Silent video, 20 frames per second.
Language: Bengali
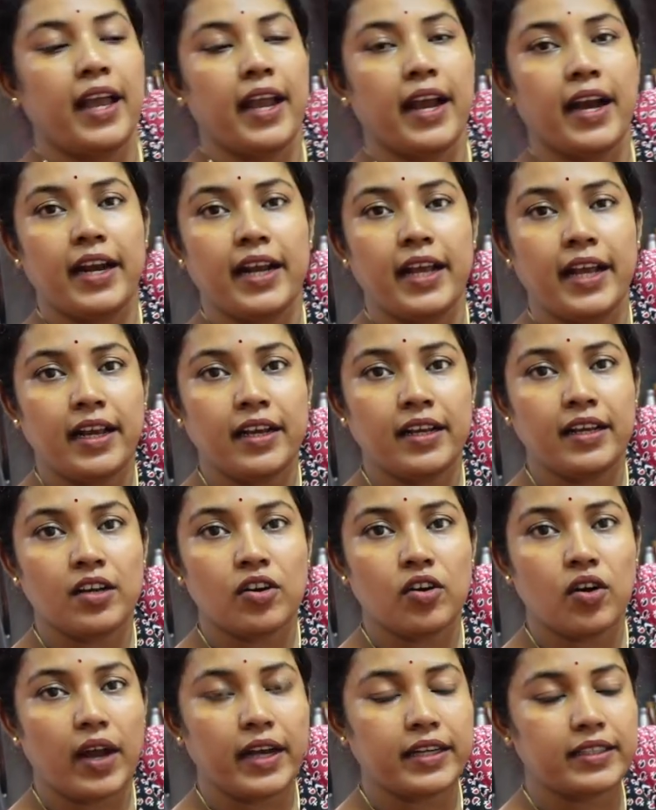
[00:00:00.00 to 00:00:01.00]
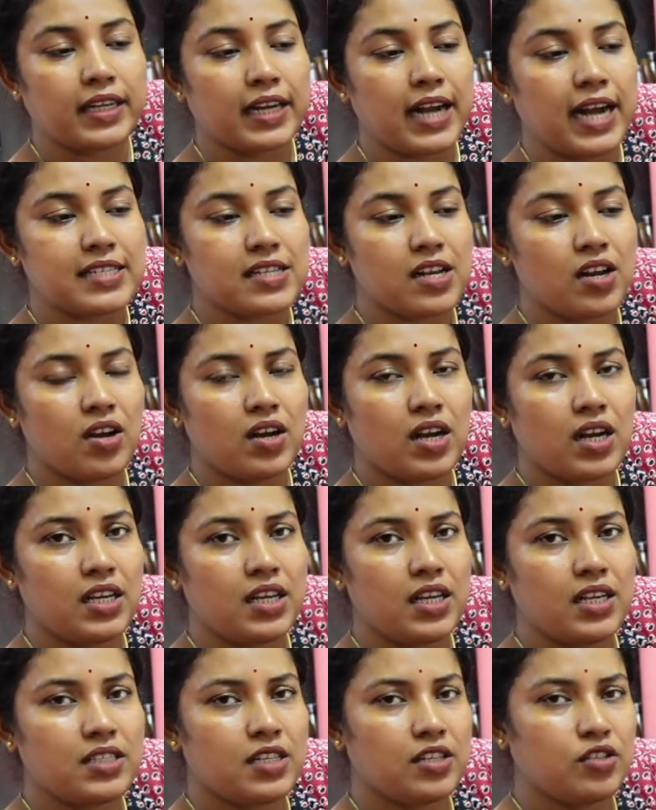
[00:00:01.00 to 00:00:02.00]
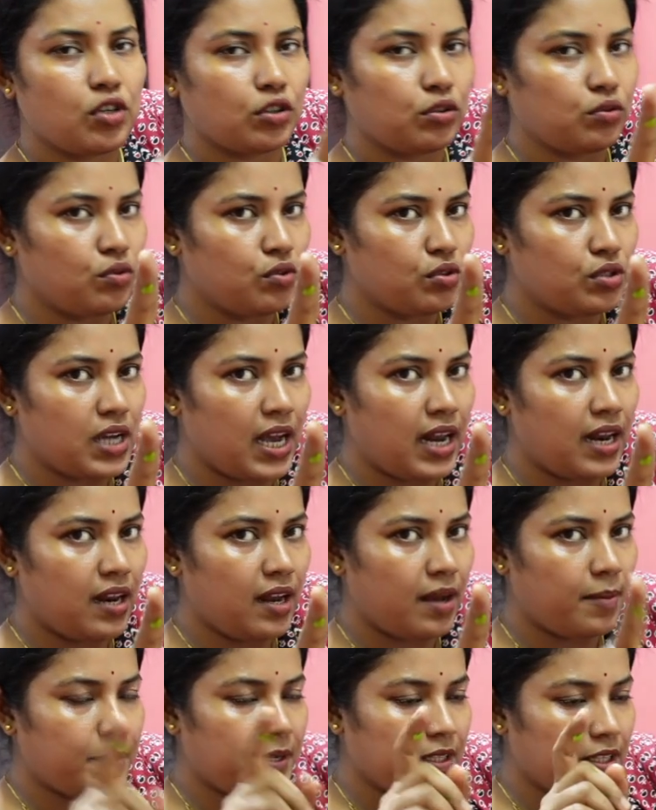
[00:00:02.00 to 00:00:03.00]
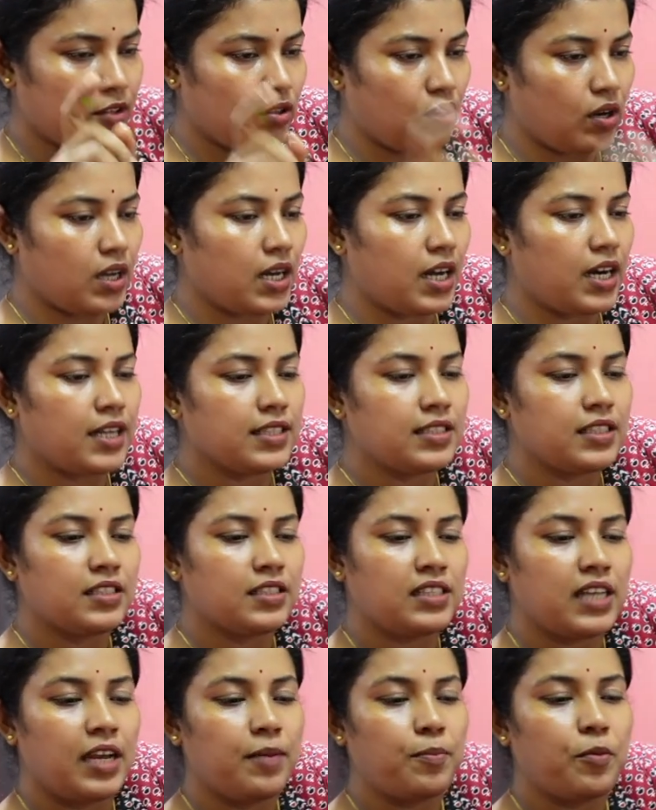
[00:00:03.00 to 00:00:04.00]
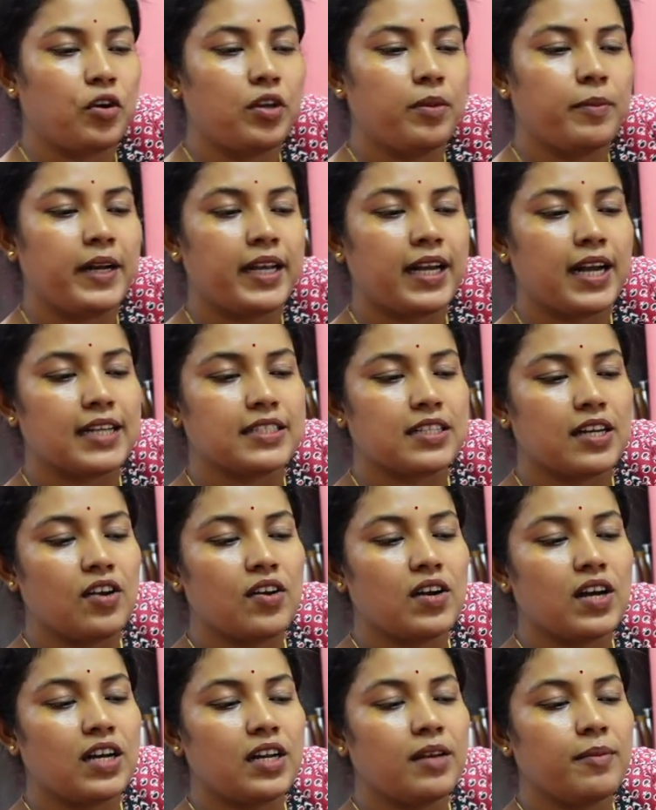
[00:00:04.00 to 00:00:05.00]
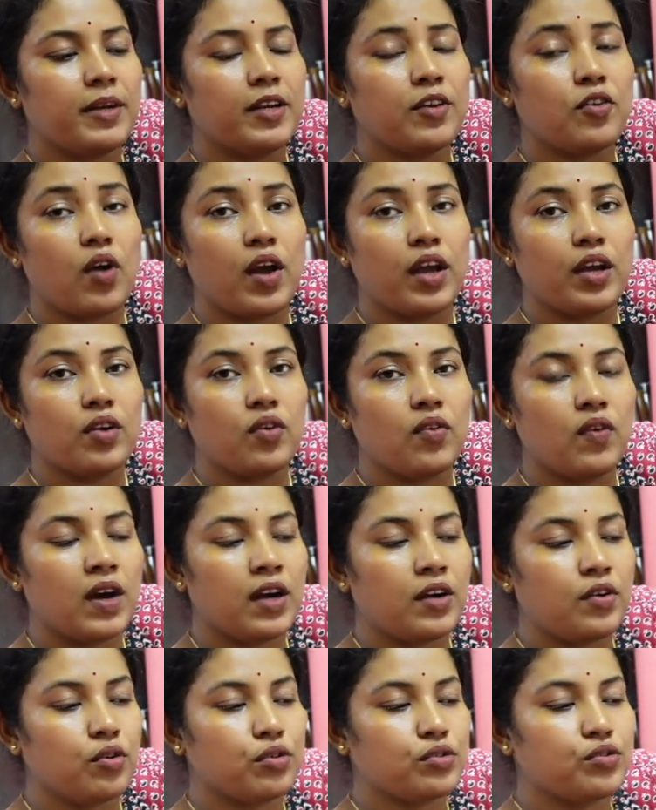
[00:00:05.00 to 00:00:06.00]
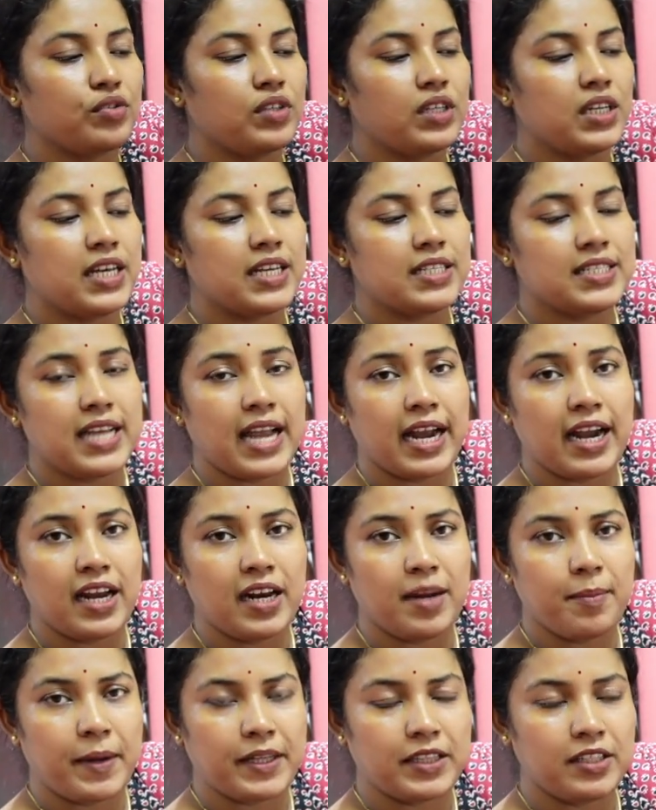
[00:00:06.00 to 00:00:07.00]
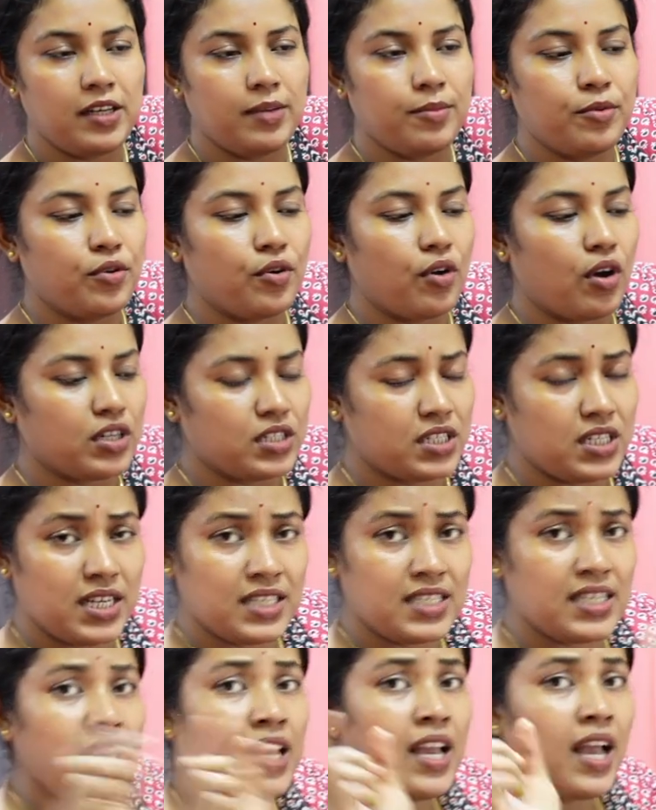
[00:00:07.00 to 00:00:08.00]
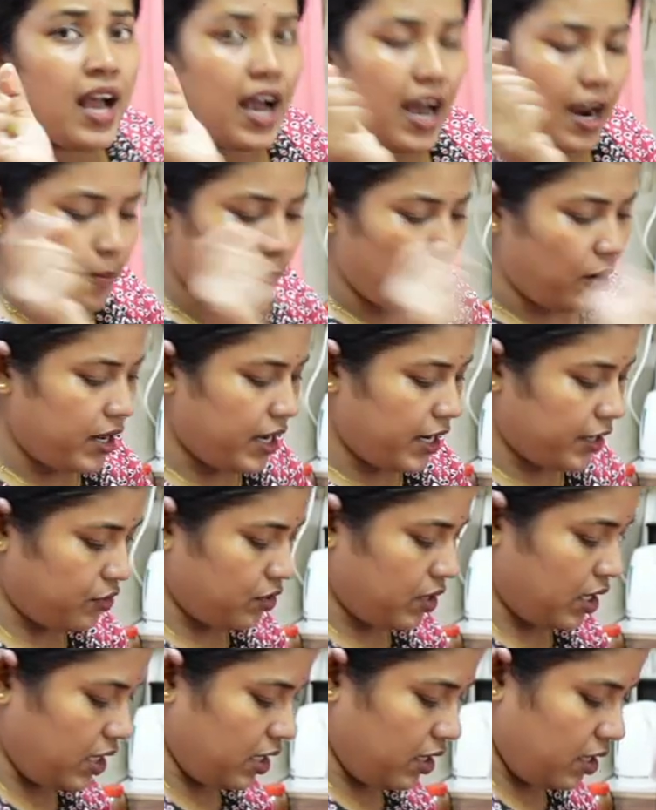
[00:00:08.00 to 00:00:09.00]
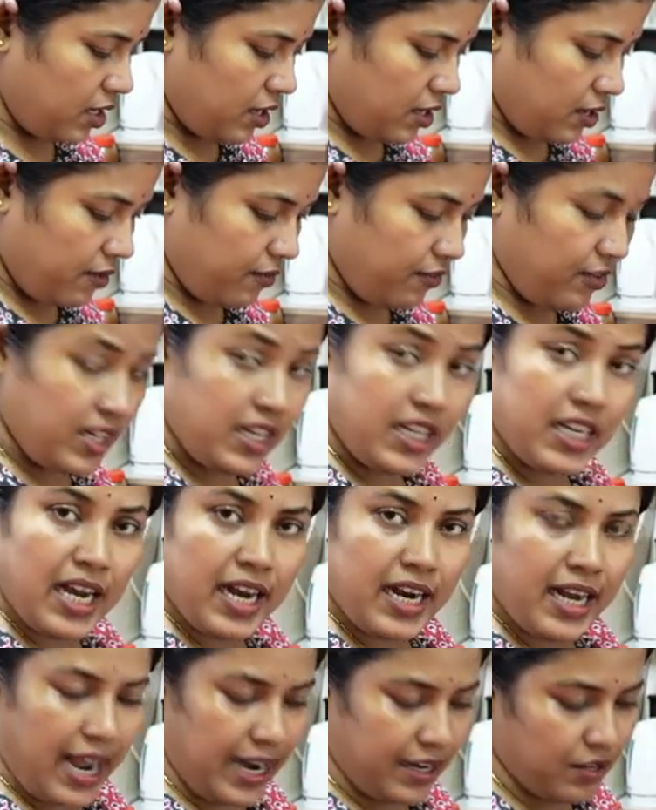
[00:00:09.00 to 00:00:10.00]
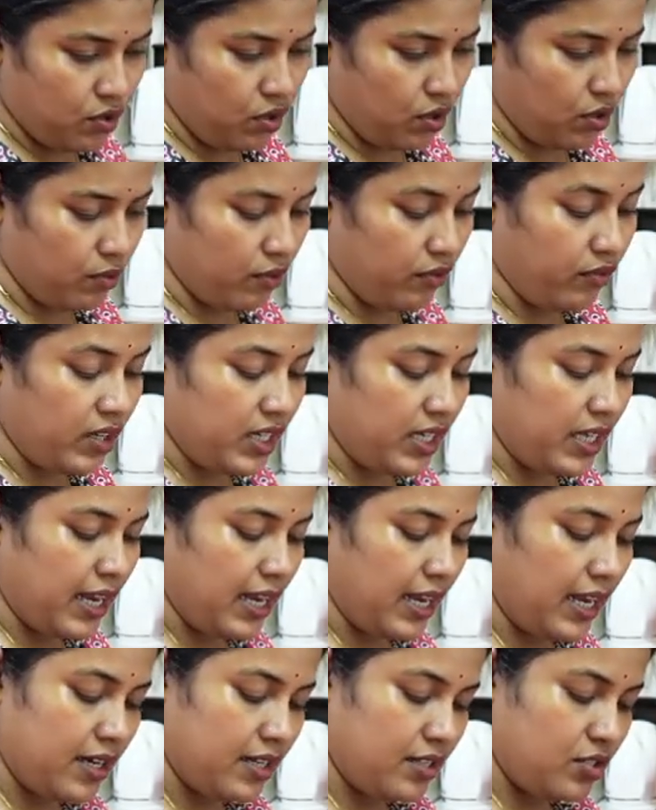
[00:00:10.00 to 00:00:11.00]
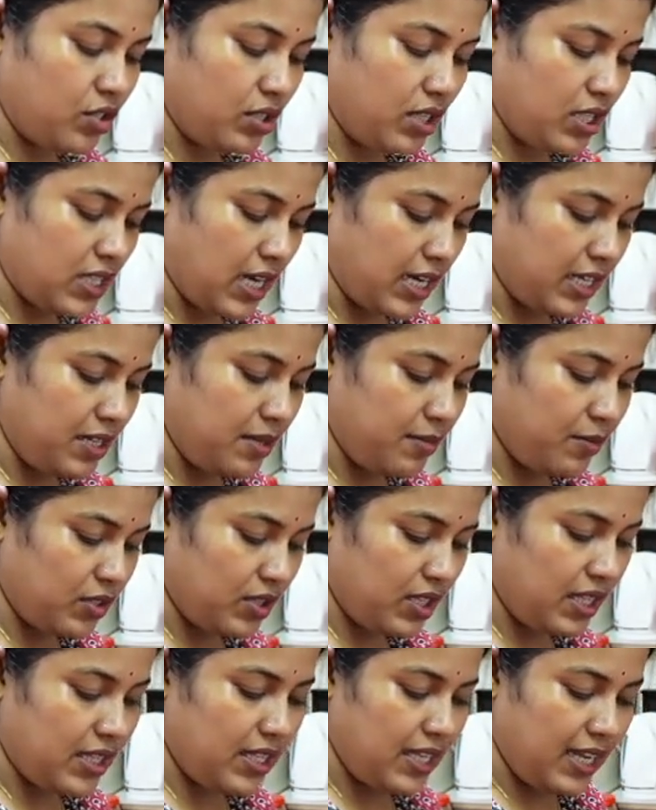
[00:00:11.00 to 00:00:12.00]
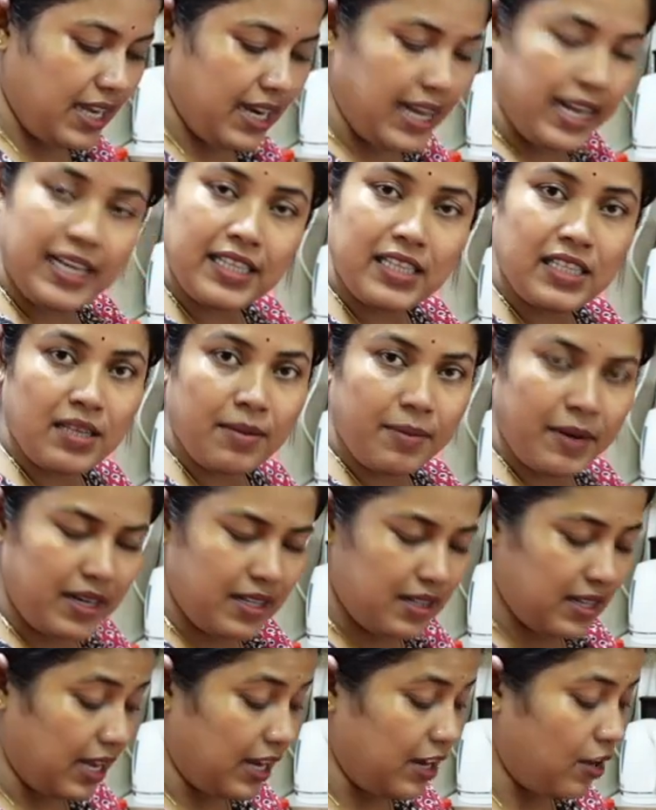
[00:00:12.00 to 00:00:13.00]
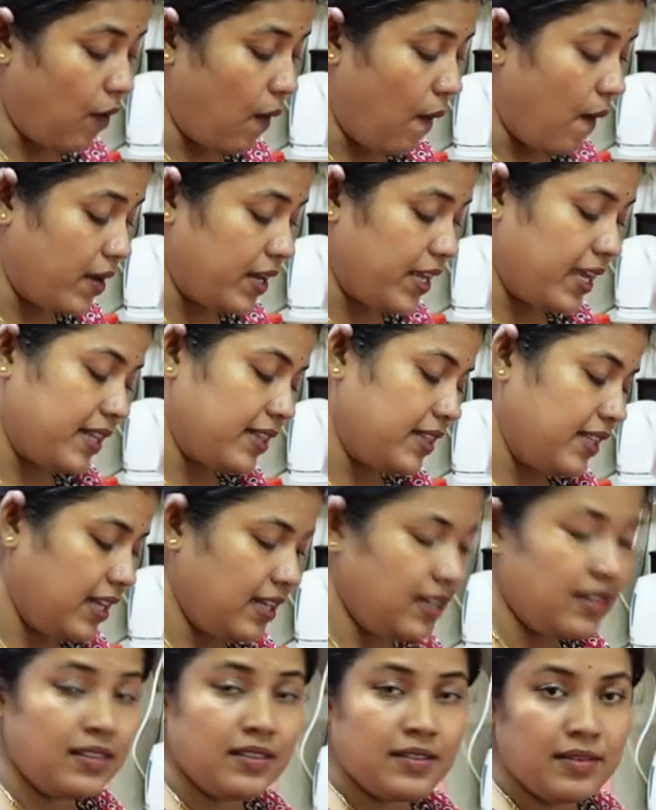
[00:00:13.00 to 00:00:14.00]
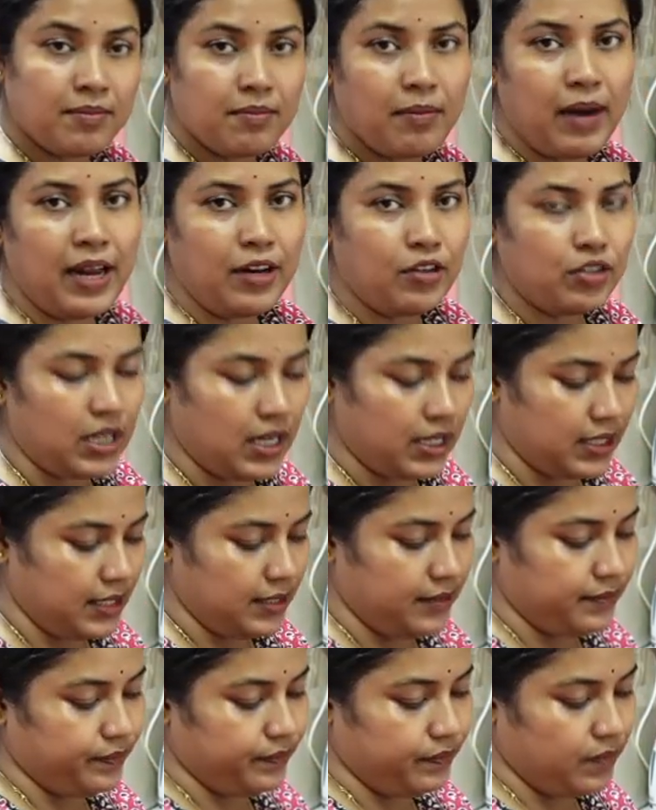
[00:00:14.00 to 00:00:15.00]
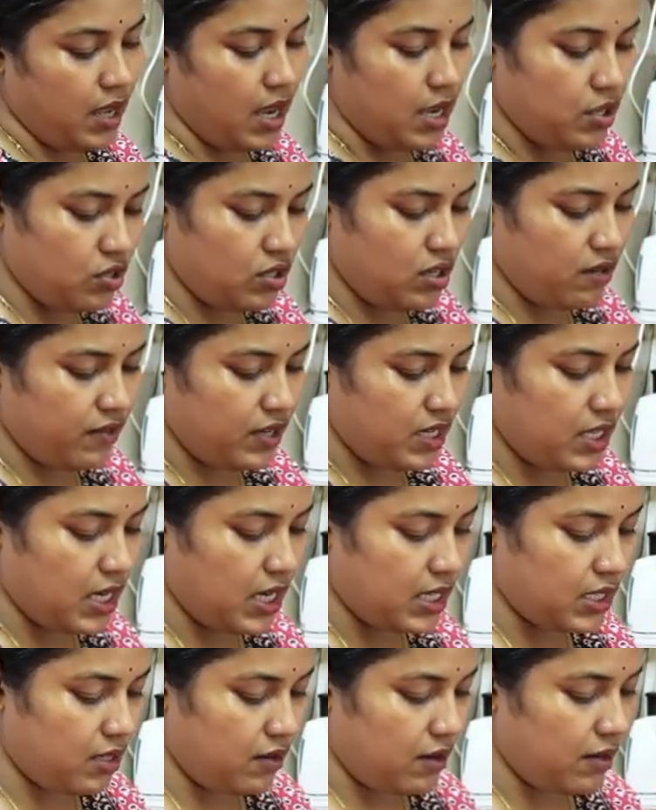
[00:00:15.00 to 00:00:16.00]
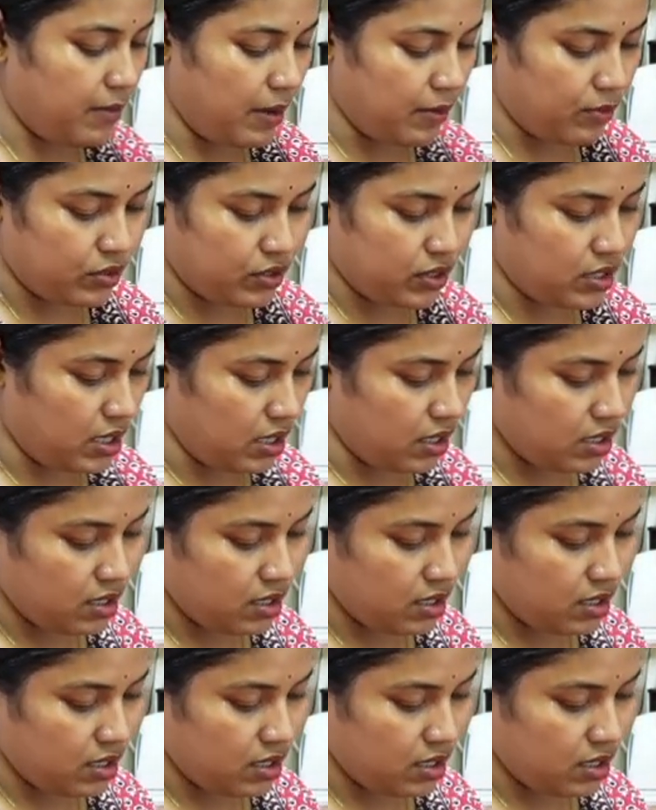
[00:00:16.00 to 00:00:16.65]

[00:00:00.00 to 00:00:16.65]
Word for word: এখানে কয়েকটা কাঁচা লঙ্কা নিয়েছি যতটুকু ঝাল আপনাদের দরকার সেই পরিমাণে কাঁচা লঙ্কা নেবেন কয়েক পোয়া রসুন নিয়েছি একখানা পাতি লেবুর রস নিয়েছি আর পরে একটুখানি ভিনিগার অ্যাড করবো ভিনিগার যদি চাটনির মধ্যে দিয়ে রেখে দিতে পারেন তাহলে অনেক দিন ভালো থাকে এই জন্য ভিনিগার দেওয়ার ব্যবস্থা